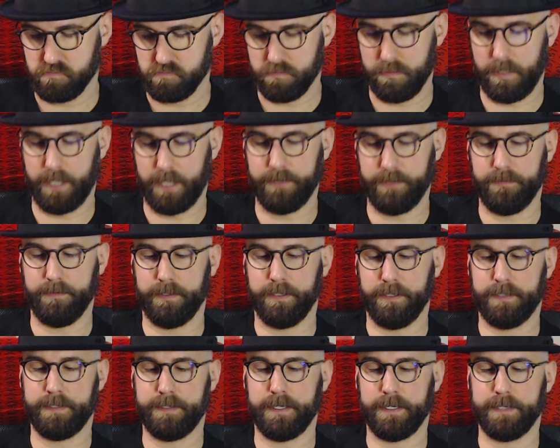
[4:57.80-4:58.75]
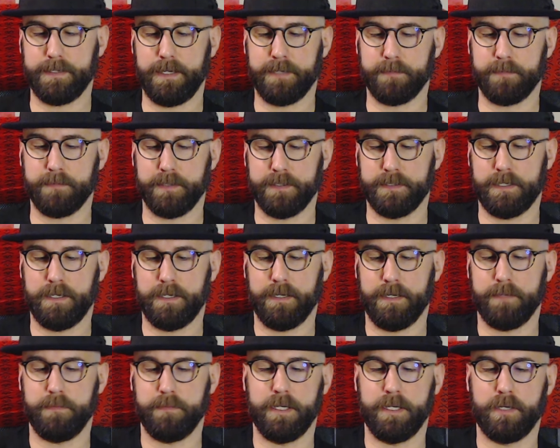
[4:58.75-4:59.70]
Also ich zeige jetzt erstmal diesen kleinen
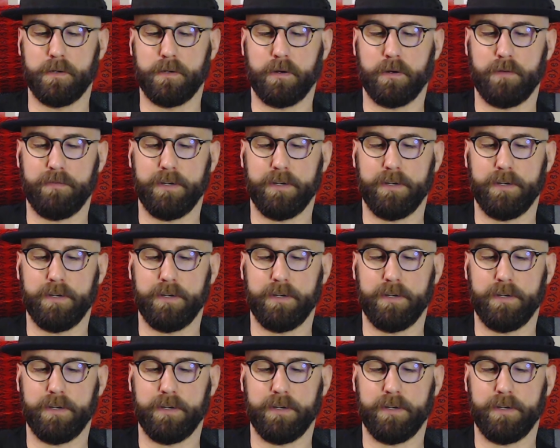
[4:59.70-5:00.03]
mini -Koffer.